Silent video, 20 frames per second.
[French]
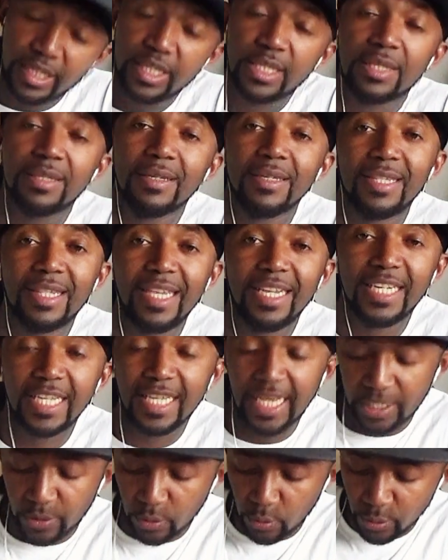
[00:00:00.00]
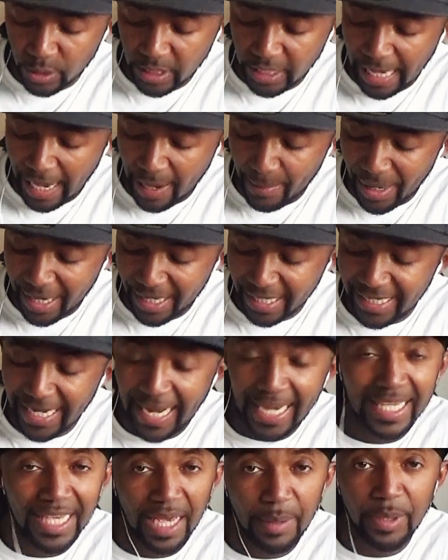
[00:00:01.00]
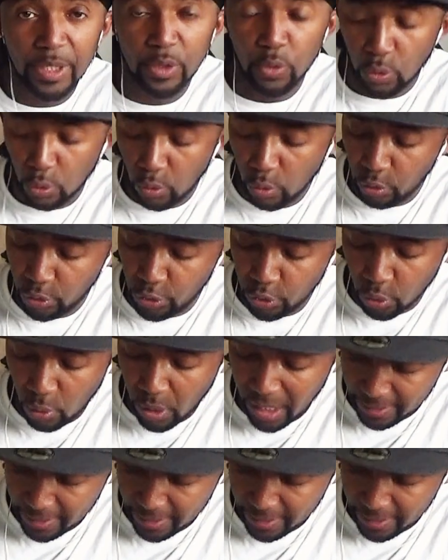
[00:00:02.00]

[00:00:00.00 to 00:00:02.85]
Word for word: petite dédicace aussi à Marina qui habite au Gros du